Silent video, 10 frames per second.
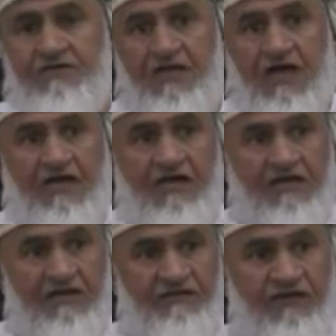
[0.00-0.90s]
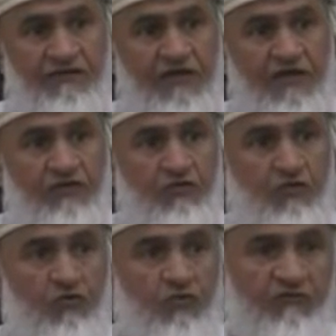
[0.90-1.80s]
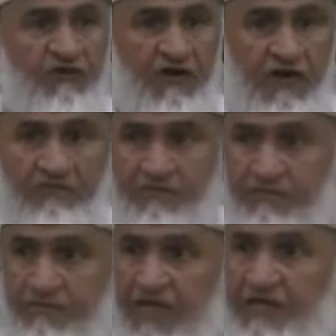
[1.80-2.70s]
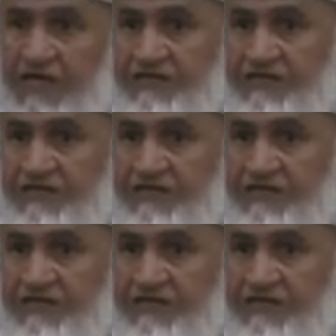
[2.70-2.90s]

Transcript: ذلك الطفل به ثقوب في القلب بأي